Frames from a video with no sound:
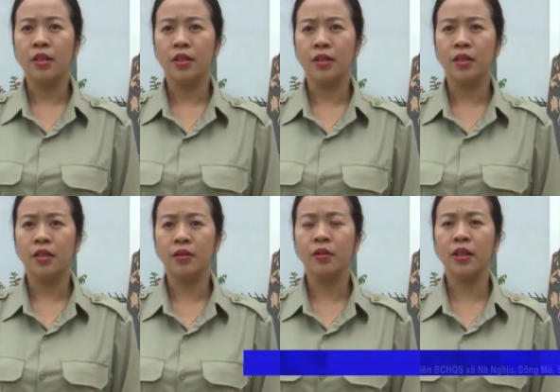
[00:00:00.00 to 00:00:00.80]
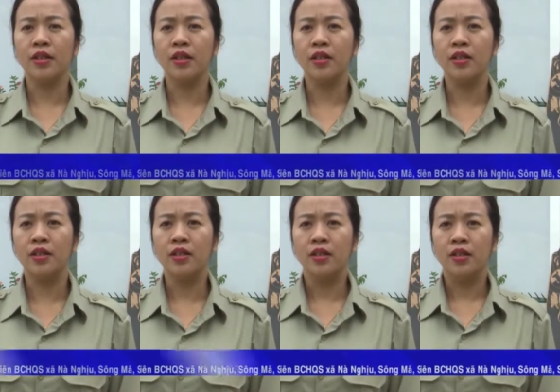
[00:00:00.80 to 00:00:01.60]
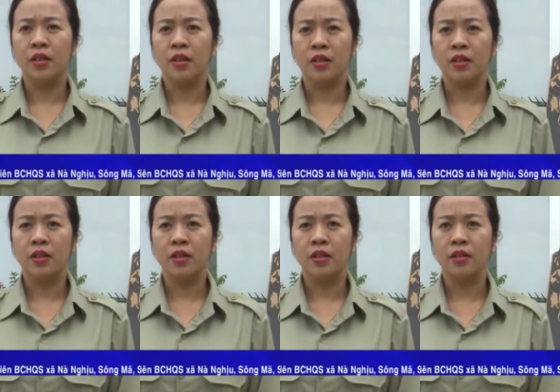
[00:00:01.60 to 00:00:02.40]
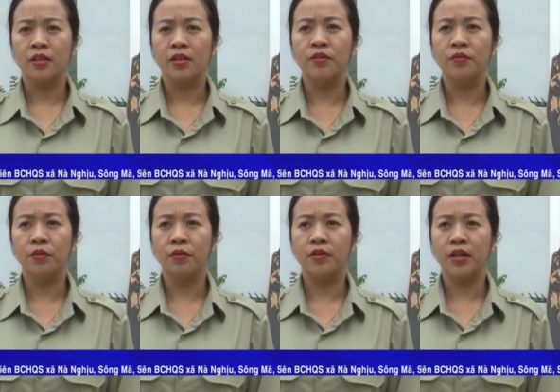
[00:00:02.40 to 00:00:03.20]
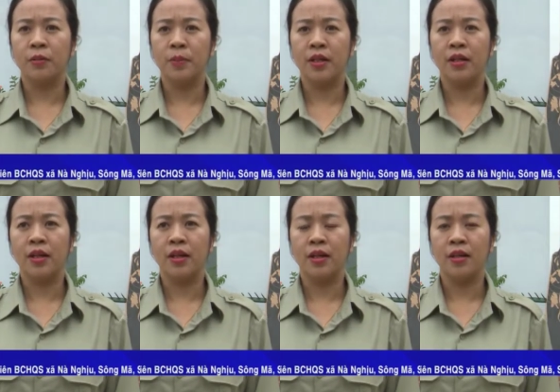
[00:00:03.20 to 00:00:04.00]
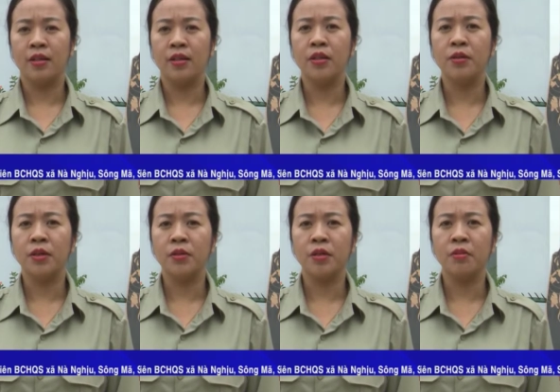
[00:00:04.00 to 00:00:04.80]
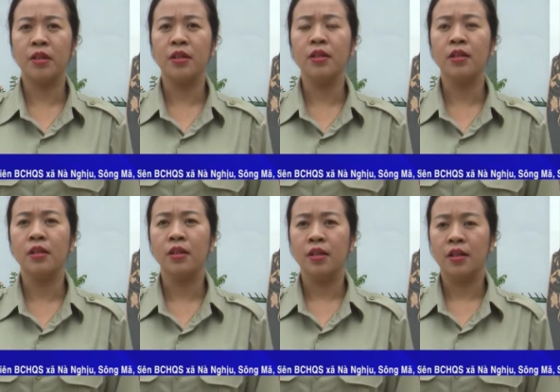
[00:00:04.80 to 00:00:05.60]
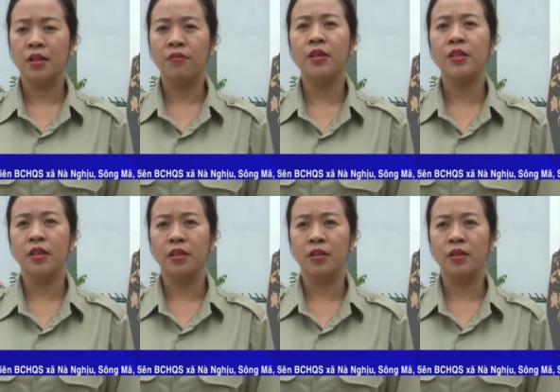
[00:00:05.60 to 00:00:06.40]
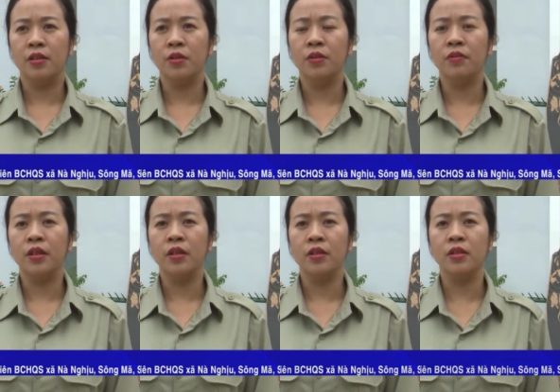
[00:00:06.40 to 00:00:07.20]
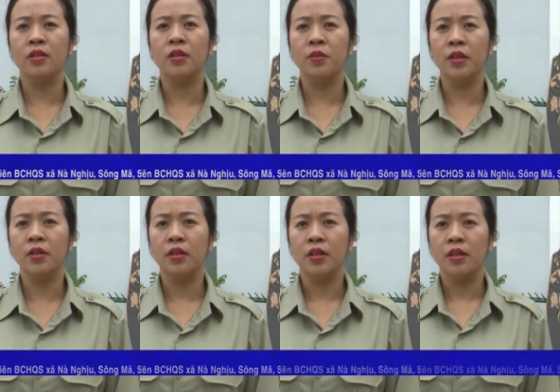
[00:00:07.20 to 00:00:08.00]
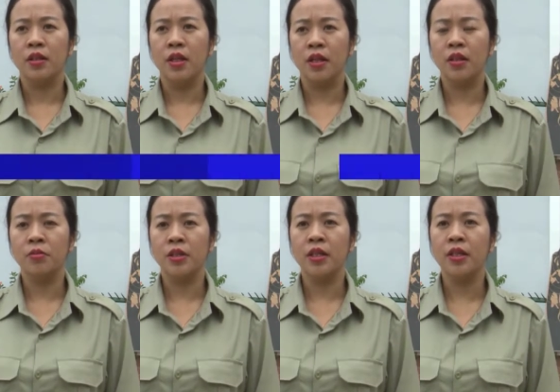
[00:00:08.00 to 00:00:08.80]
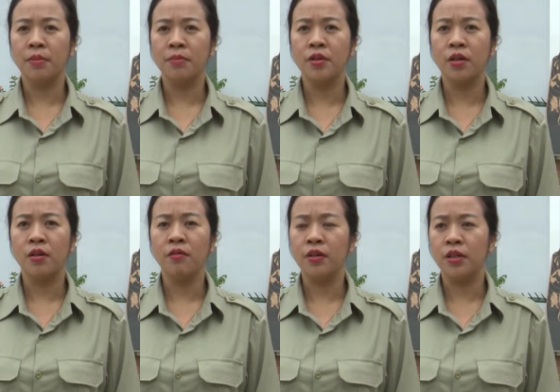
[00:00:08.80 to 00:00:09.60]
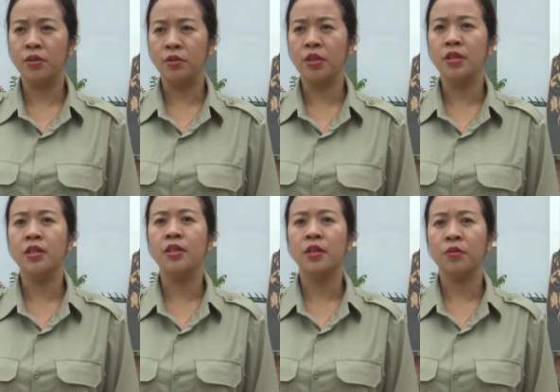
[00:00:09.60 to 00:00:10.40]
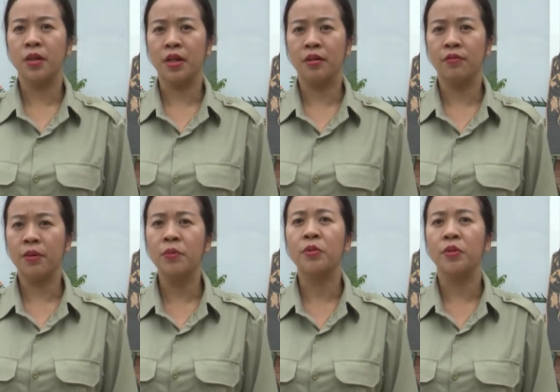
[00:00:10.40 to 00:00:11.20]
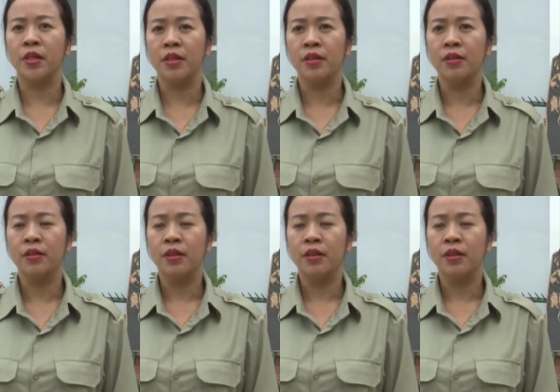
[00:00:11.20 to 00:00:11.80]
Thì thực hiện tốt các cái uh, nhiệm vụ và đặc biệt là yêu cầu trong cái uh, phát triển đối với lực lượng dân quân để các đồng chí nắm rõ về chủ trương chính sách của Đảng, pháp luật của nhà nước